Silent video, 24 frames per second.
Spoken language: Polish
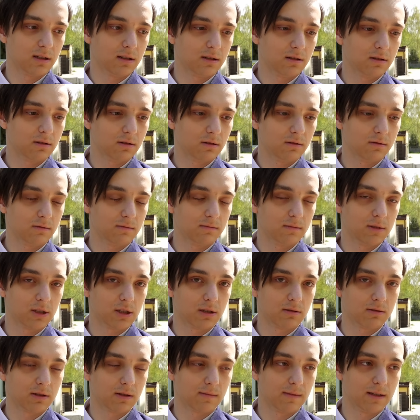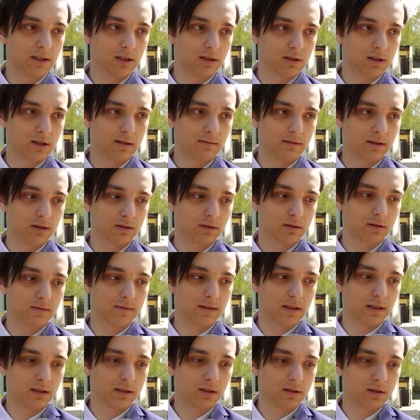no to myślę, że będzie trzeba trochę
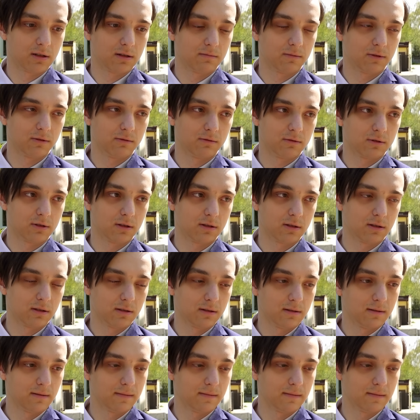więcej się poduczyć.